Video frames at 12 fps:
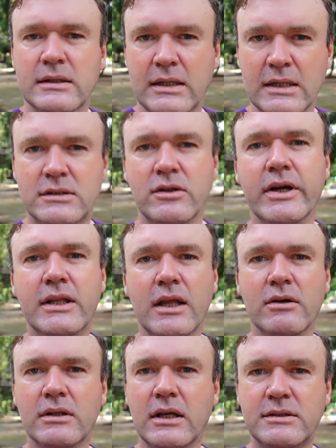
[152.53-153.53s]
dass
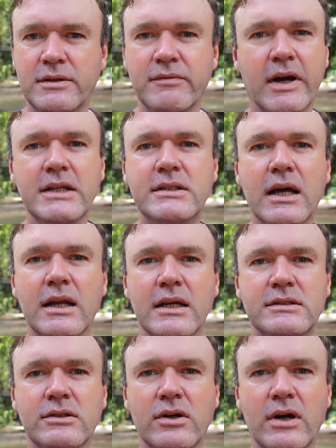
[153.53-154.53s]
Leute, und deswegen weiß ich ja,
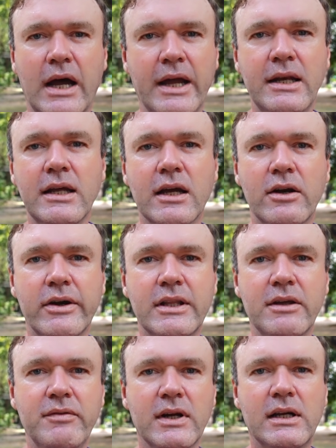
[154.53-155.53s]
dass so einige
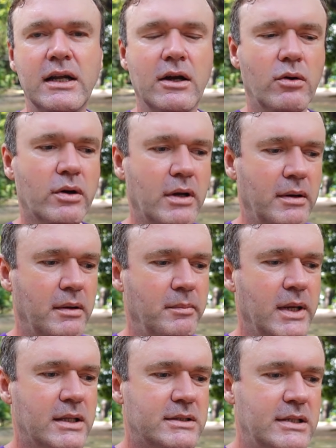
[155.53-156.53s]
Leute wirklich auch
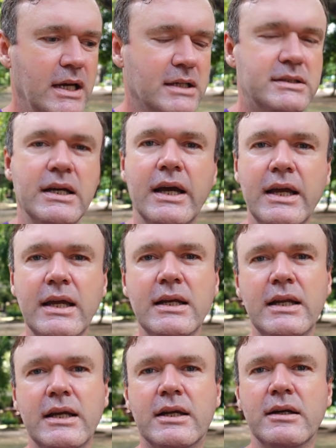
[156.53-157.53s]
mit sehr, sehr
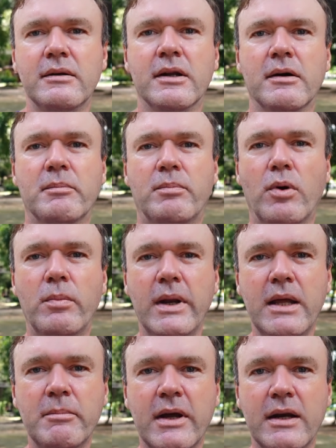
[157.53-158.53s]
ähnlichen
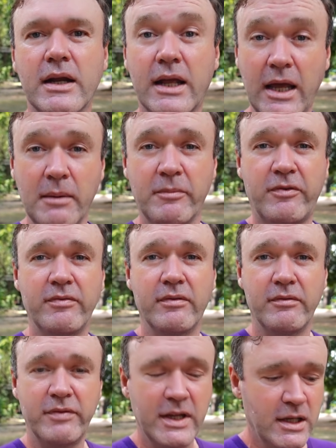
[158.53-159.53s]
Problemen
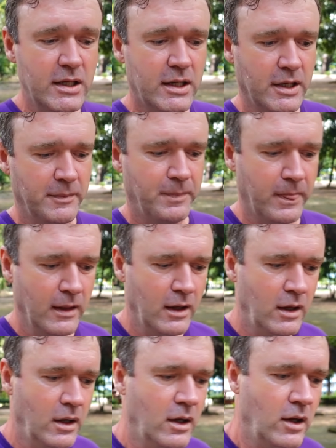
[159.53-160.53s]
kämpfen wie ich.
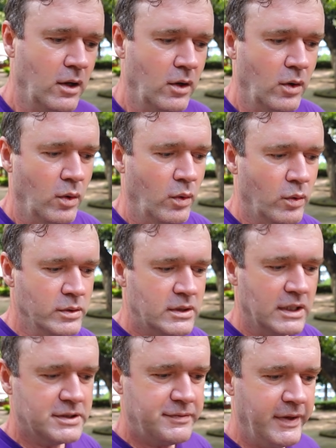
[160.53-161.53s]
Und
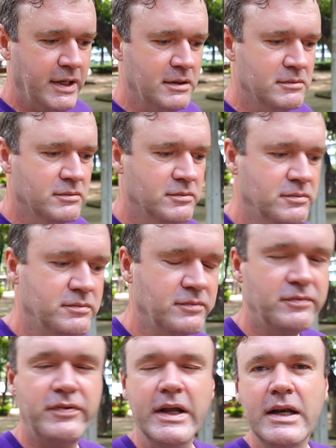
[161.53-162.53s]
deswegen
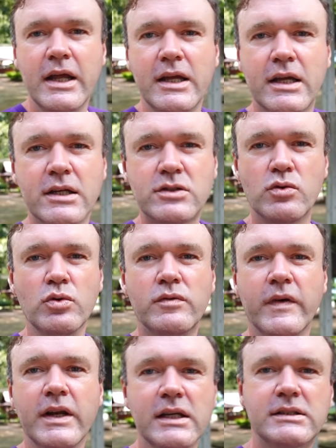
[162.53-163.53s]
finde ich es gut,
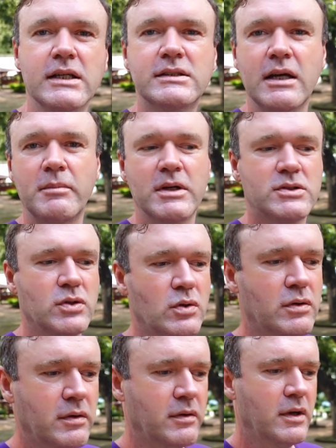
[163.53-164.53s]
wenn ich es jetzt einmal so